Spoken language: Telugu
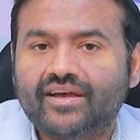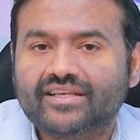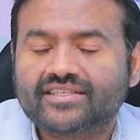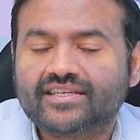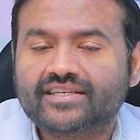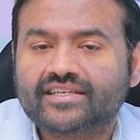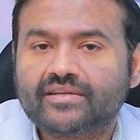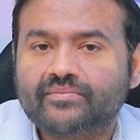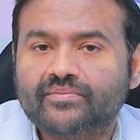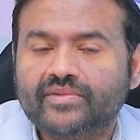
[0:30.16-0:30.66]

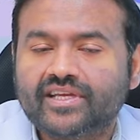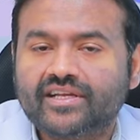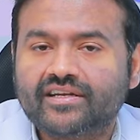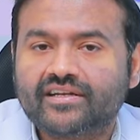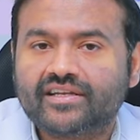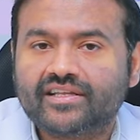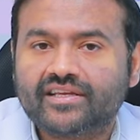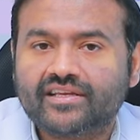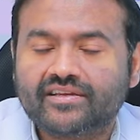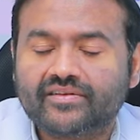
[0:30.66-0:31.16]
వ్యాసెక్టమీ
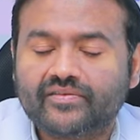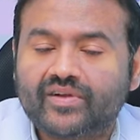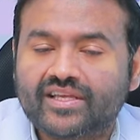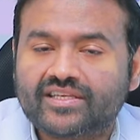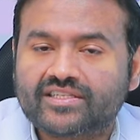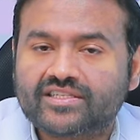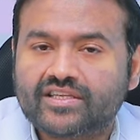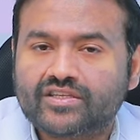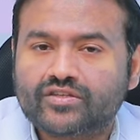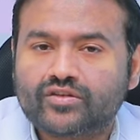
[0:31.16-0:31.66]
అంటే
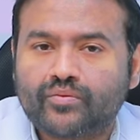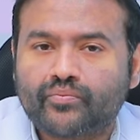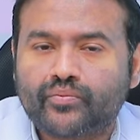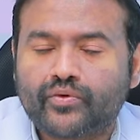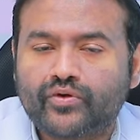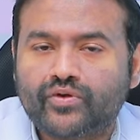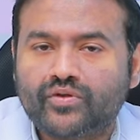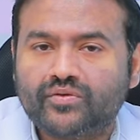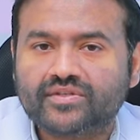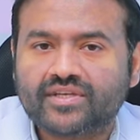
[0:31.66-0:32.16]
టెస్టిస్లో
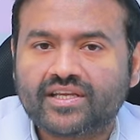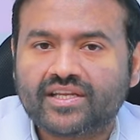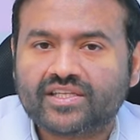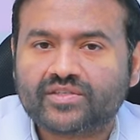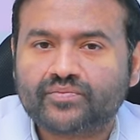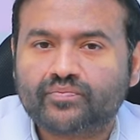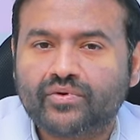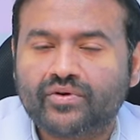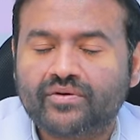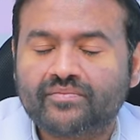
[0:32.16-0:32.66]
ప్రొడ్యూస్ అయిన
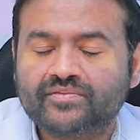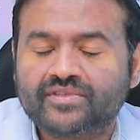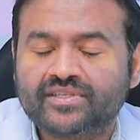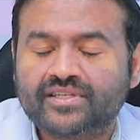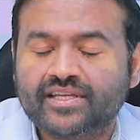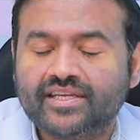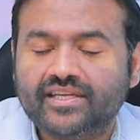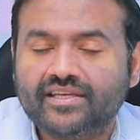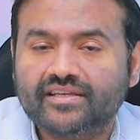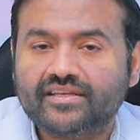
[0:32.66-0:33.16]

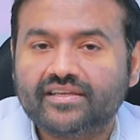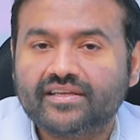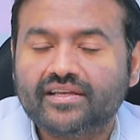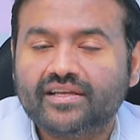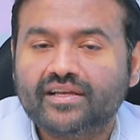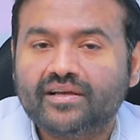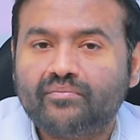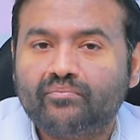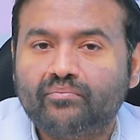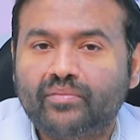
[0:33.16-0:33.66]
స్పోమ్స్ని
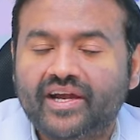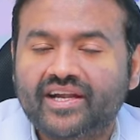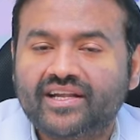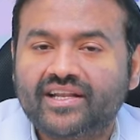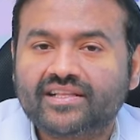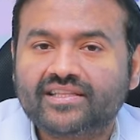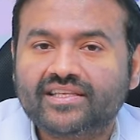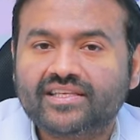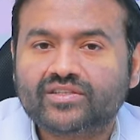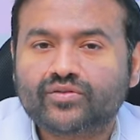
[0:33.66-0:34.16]

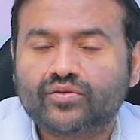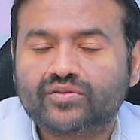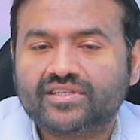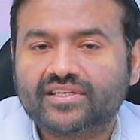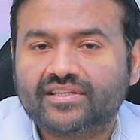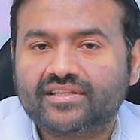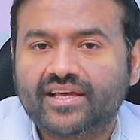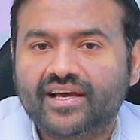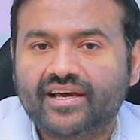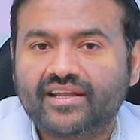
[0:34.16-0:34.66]
బయటకు
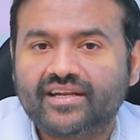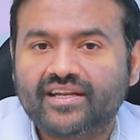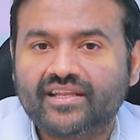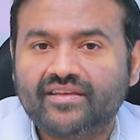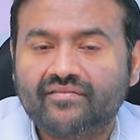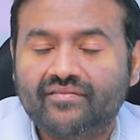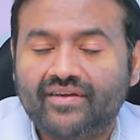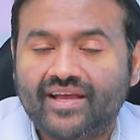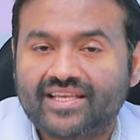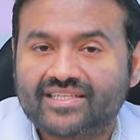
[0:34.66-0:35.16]
తీసుకొచ్చే
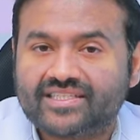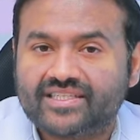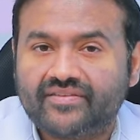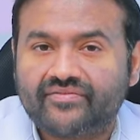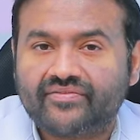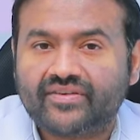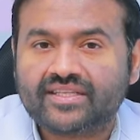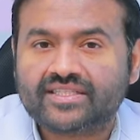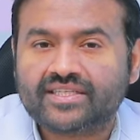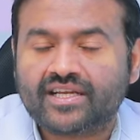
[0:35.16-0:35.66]
దారిని వ్యాస్
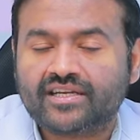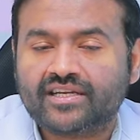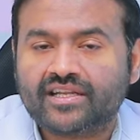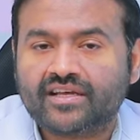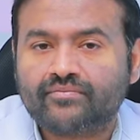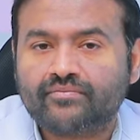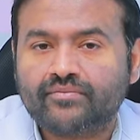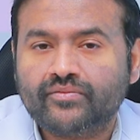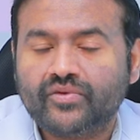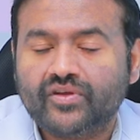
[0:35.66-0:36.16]
డిఫరెన్స్
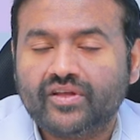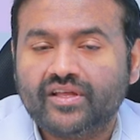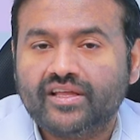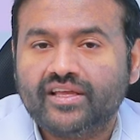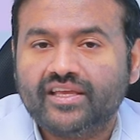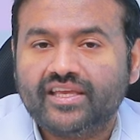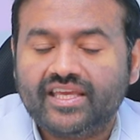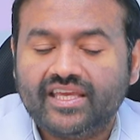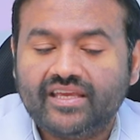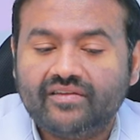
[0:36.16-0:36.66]
అంటాం
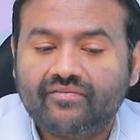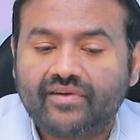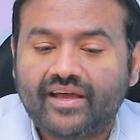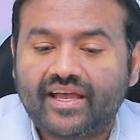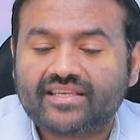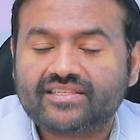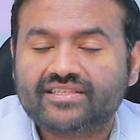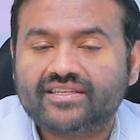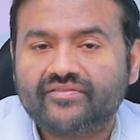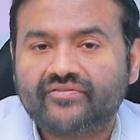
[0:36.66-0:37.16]
ఈ
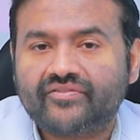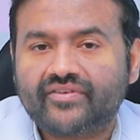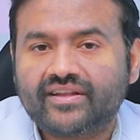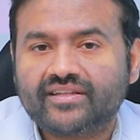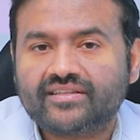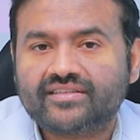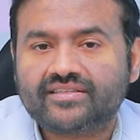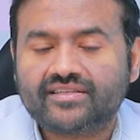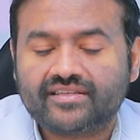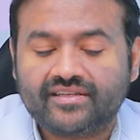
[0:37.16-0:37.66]
వ్యాస్
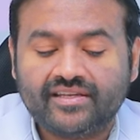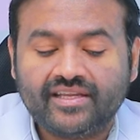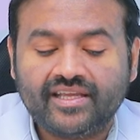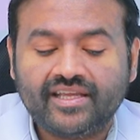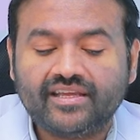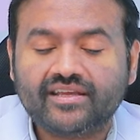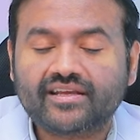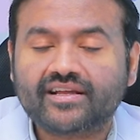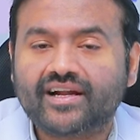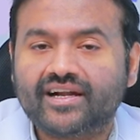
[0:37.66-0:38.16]
డిఫరెన్స్ని
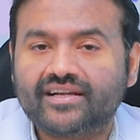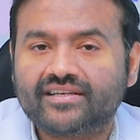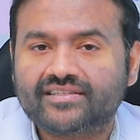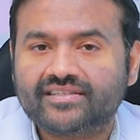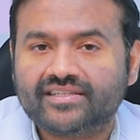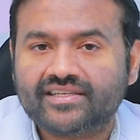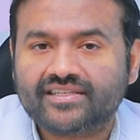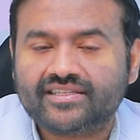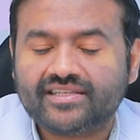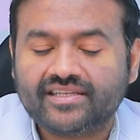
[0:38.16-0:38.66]
కట్
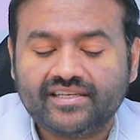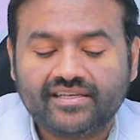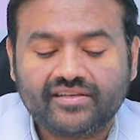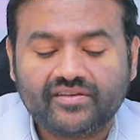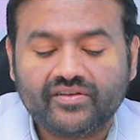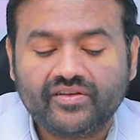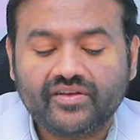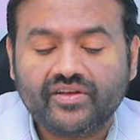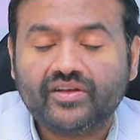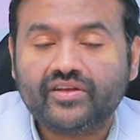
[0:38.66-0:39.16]
చేసి
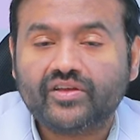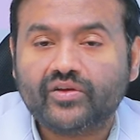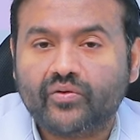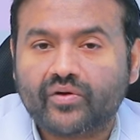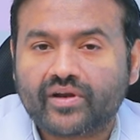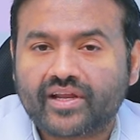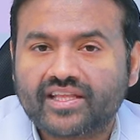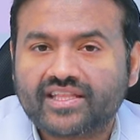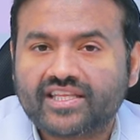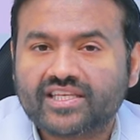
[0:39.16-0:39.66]

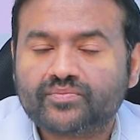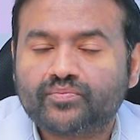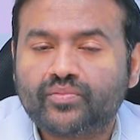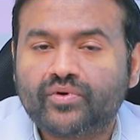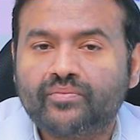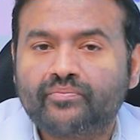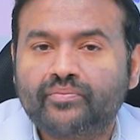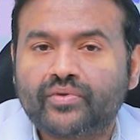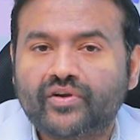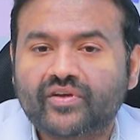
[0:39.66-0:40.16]
ఎవరికైతే ఈ
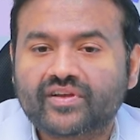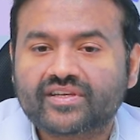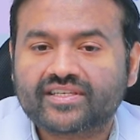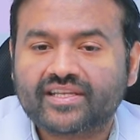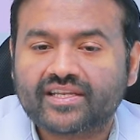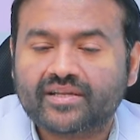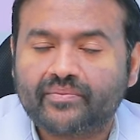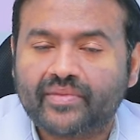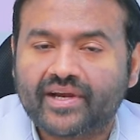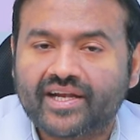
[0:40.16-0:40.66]
స్పోమ్
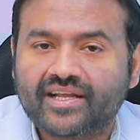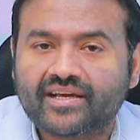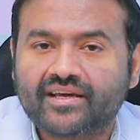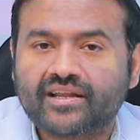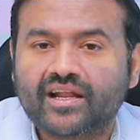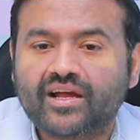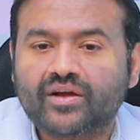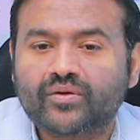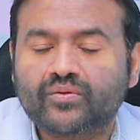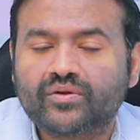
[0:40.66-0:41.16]
ప్రొడక్షన్ని బయటకు
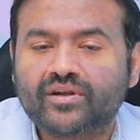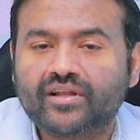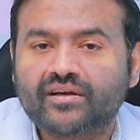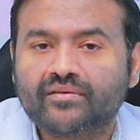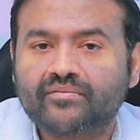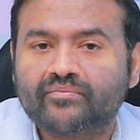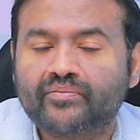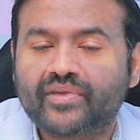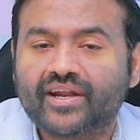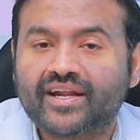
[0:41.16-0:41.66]
రాకుండా
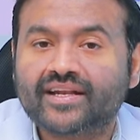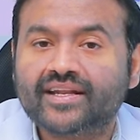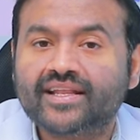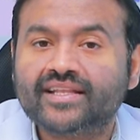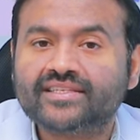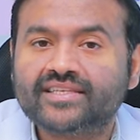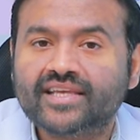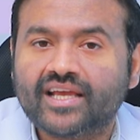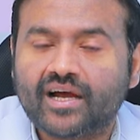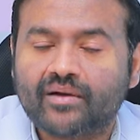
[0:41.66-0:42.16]

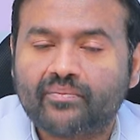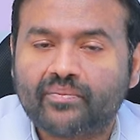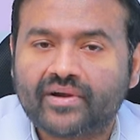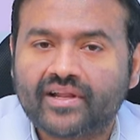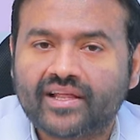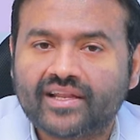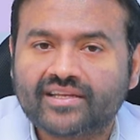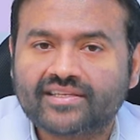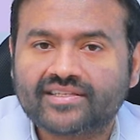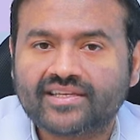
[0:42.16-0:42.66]
ప్రెగ్నెన్సీ
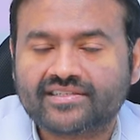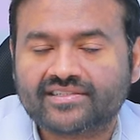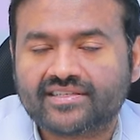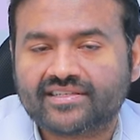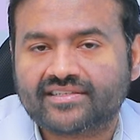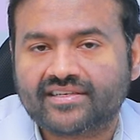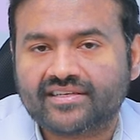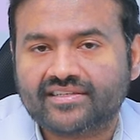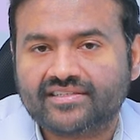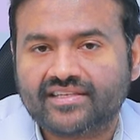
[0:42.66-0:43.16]
ఆపడానికి చేసే
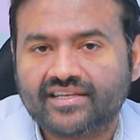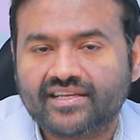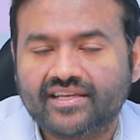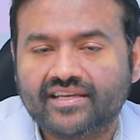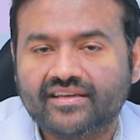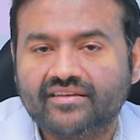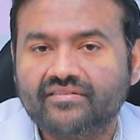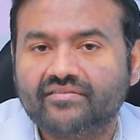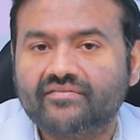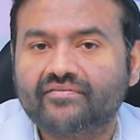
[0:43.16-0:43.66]

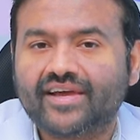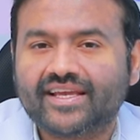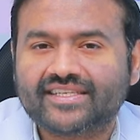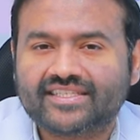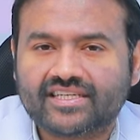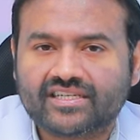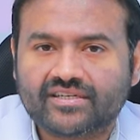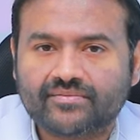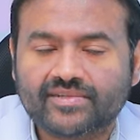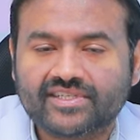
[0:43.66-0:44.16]
సర్జరీయే
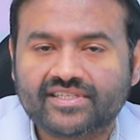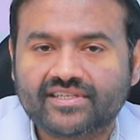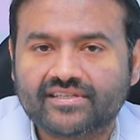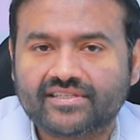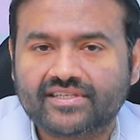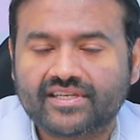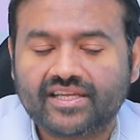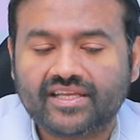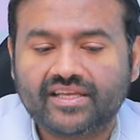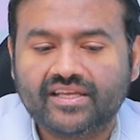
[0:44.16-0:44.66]
వ్యాసెక్టమీ
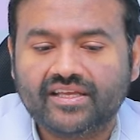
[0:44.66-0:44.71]
సర్జరీ